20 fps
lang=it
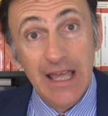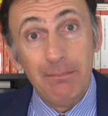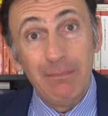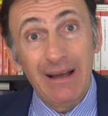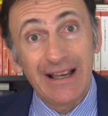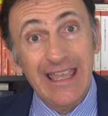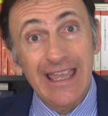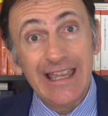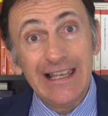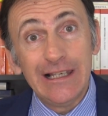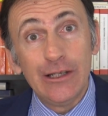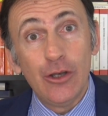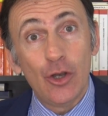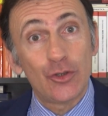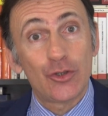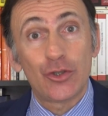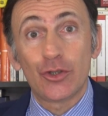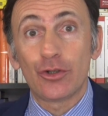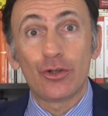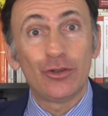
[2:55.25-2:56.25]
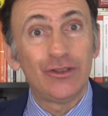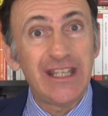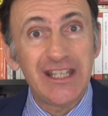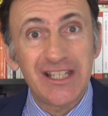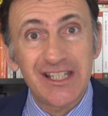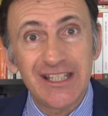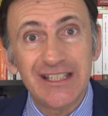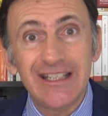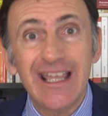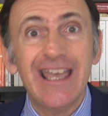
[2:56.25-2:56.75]
ma che il nostro
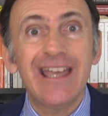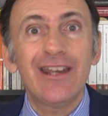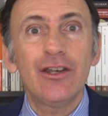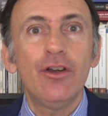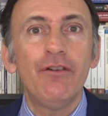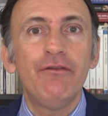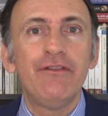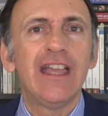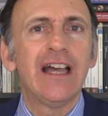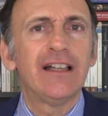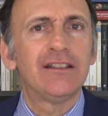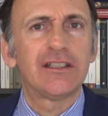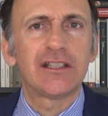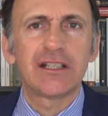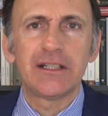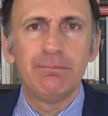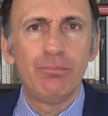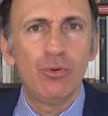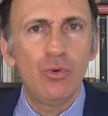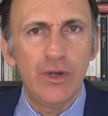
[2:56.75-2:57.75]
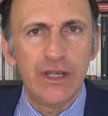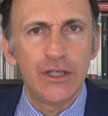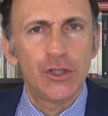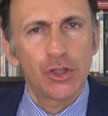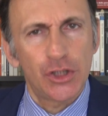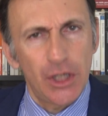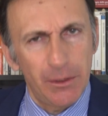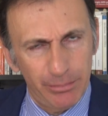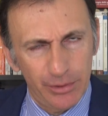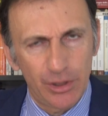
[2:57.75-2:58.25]
desiderio vi
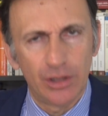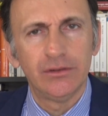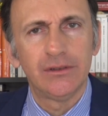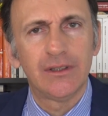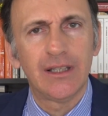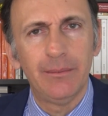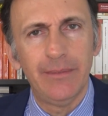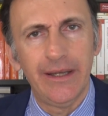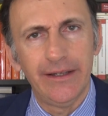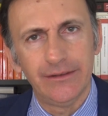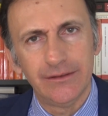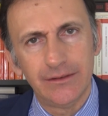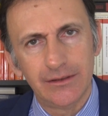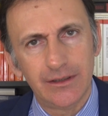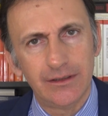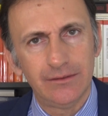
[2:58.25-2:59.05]
attribuisce prontamente.